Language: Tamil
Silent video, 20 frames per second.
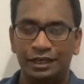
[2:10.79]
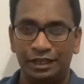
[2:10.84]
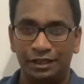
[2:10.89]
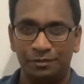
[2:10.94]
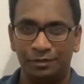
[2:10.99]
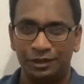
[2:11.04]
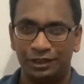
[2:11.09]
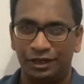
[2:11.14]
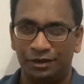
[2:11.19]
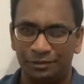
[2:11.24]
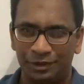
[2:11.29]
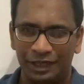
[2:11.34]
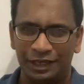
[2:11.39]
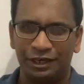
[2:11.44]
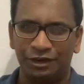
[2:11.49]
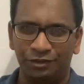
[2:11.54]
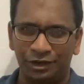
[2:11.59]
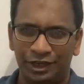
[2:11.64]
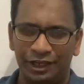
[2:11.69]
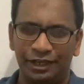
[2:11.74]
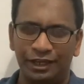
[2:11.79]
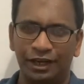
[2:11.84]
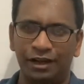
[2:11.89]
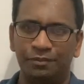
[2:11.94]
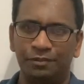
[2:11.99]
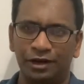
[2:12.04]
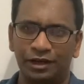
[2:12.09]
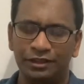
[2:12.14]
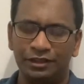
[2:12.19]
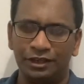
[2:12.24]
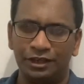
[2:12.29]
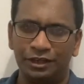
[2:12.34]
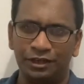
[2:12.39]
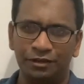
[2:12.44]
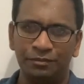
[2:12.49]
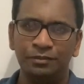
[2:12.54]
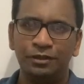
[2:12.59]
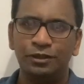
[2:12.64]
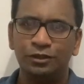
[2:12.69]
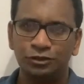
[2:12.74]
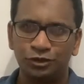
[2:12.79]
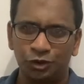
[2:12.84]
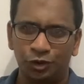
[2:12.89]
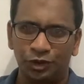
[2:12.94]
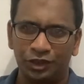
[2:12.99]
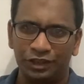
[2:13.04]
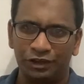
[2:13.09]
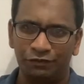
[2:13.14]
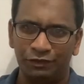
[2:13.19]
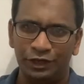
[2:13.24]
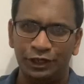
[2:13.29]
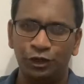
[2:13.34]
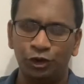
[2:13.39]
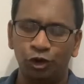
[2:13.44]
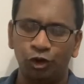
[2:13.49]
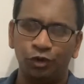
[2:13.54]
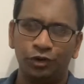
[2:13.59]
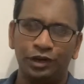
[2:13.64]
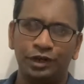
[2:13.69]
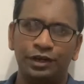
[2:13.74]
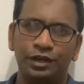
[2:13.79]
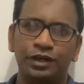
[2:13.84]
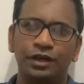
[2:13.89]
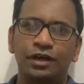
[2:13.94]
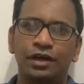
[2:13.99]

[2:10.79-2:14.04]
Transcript: இதை பற்றி நம்ம ஏற்கனவே டீட்டெயிலாக பார்த்துருக்கோம் ஸோ அந்த வீடியோவை